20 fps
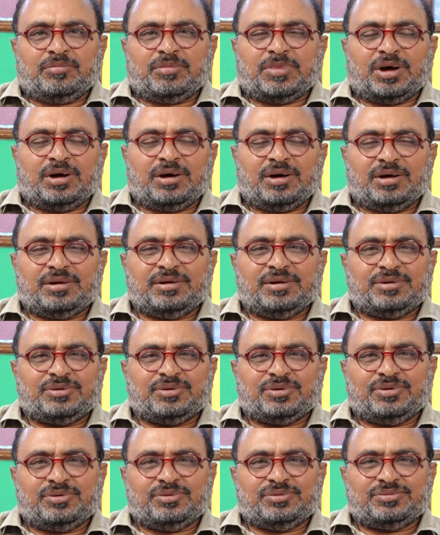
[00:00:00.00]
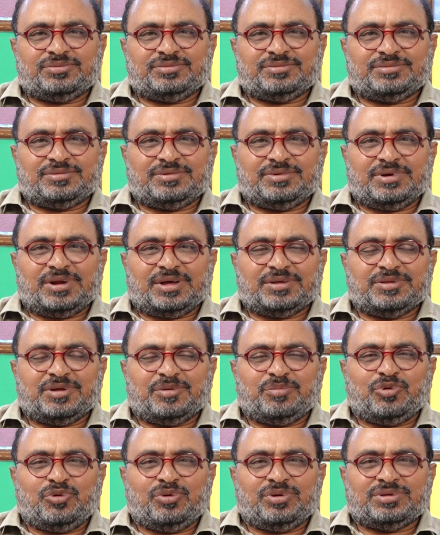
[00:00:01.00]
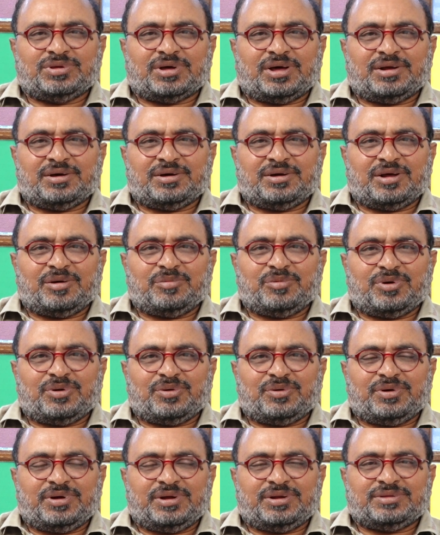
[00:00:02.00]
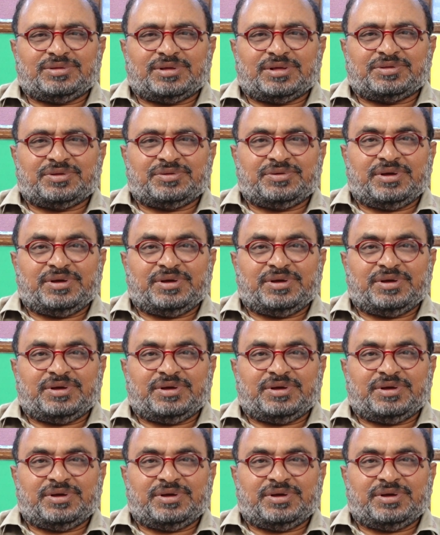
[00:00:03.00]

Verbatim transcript: మహానటుడు నందమూరి తారక రామారావు గారి శత